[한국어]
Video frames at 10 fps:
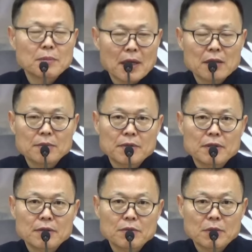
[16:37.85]

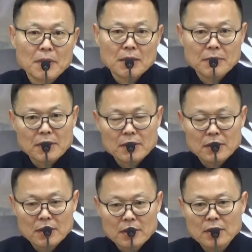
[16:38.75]
마음은 우리 마음은
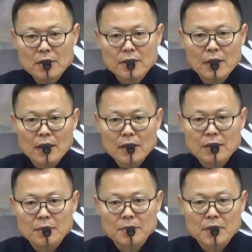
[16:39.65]
늘 살아
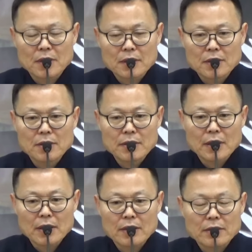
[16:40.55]
있습니다. 늘
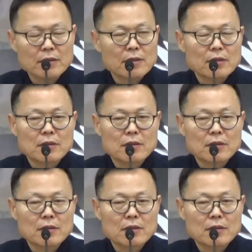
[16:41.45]
살아 있어요.